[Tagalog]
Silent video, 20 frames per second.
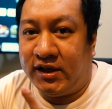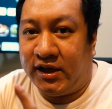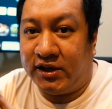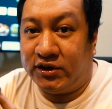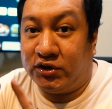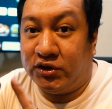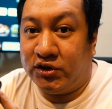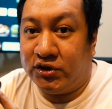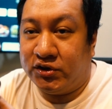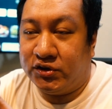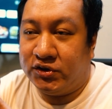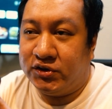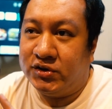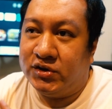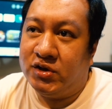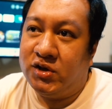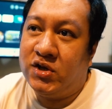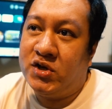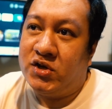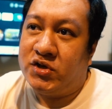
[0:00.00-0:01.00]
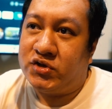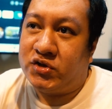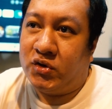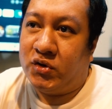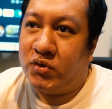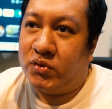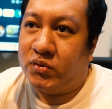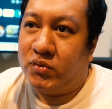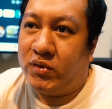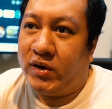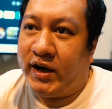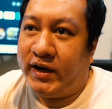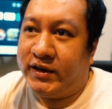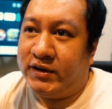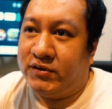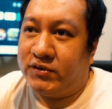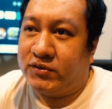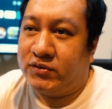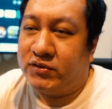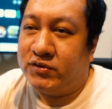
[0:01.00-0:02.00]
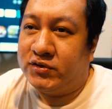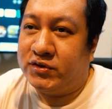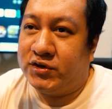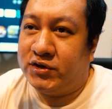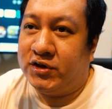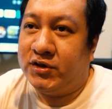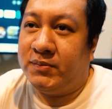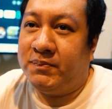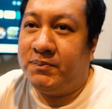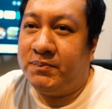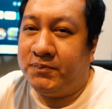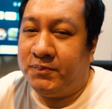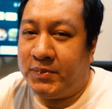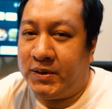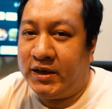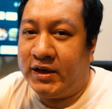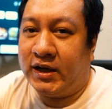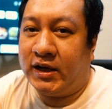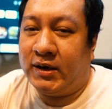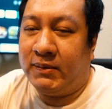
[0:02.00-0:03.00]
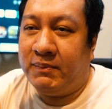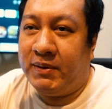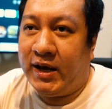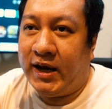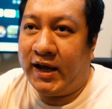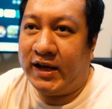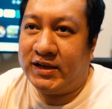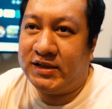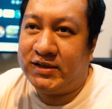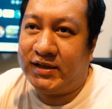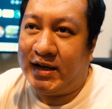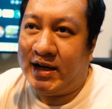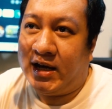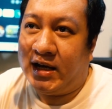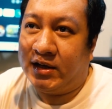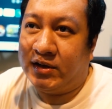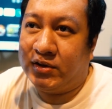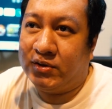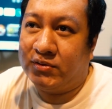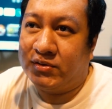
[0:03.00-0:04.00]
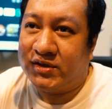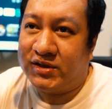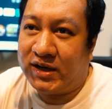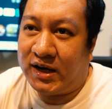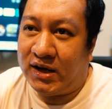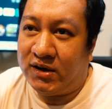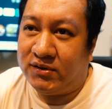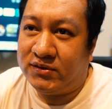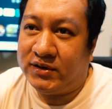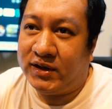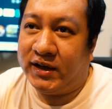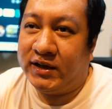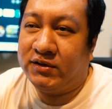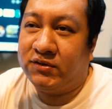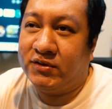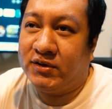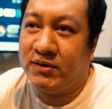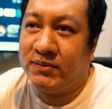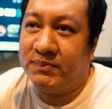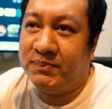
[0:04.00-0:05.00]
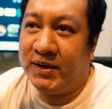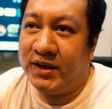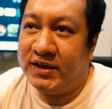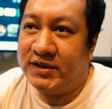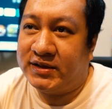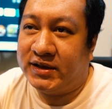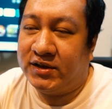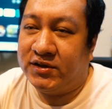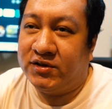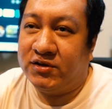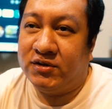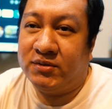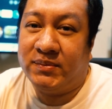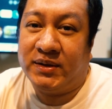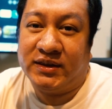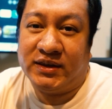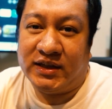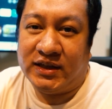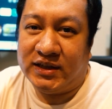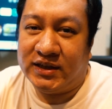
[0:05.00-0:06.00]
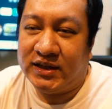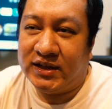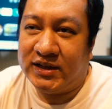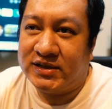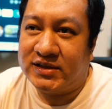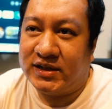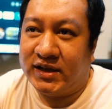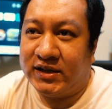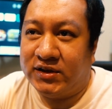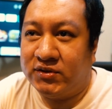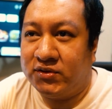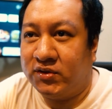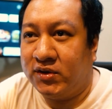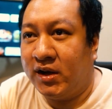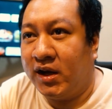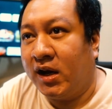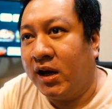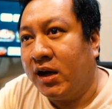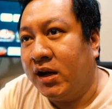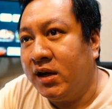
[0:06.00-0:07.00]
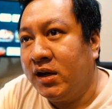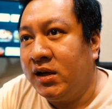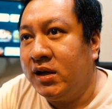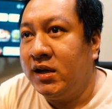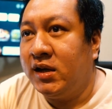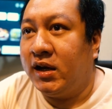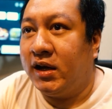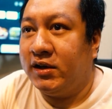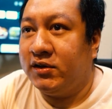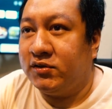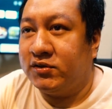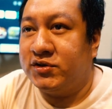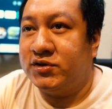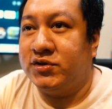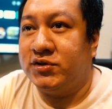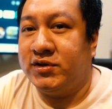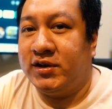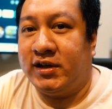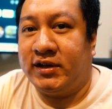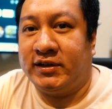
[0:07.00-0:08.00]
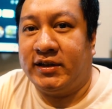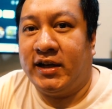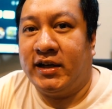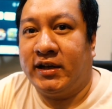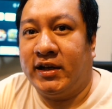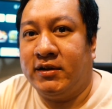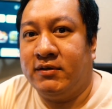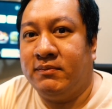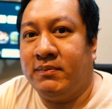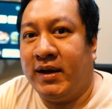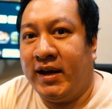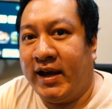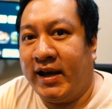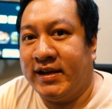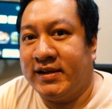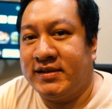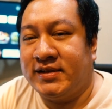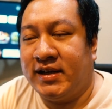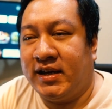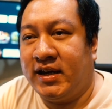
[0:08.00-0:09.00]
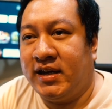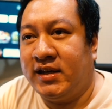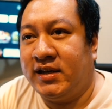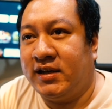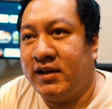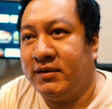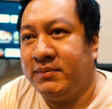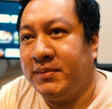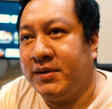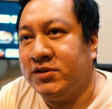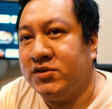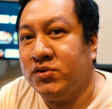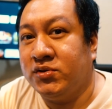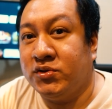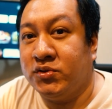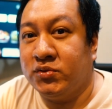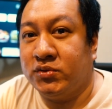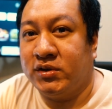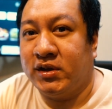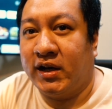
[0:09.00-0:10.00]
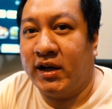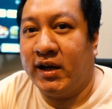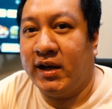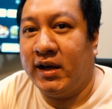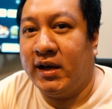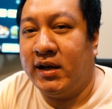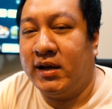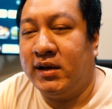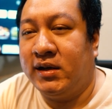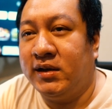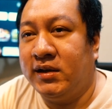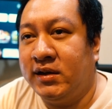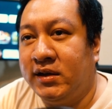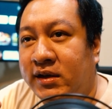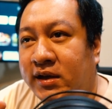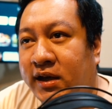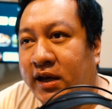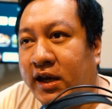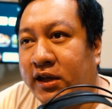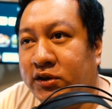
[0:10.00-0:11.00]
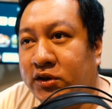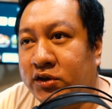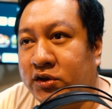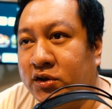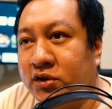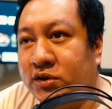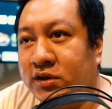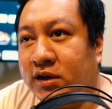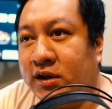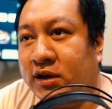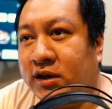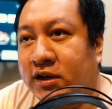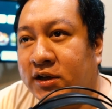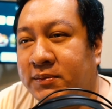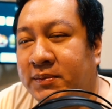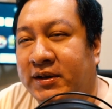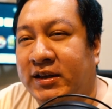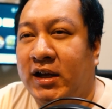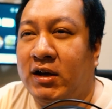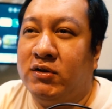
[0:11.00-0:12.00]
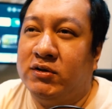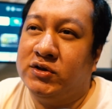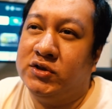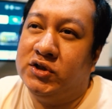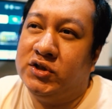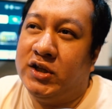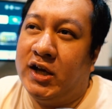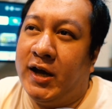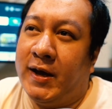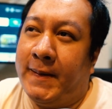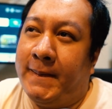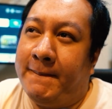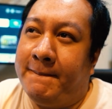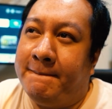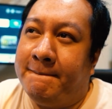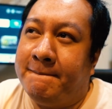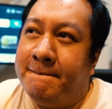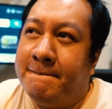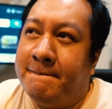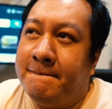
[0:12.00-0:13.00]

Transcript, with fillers: ito yun so kung ayo kung gusto niyo pinaka balance lang yung sound ayaw niyo ng bass ayaw niyo ng matinis ayaw niyo ng ano gusto niyo lang talaga yung balance at medyo neutral ito yun uh, ano ba tawag doon um,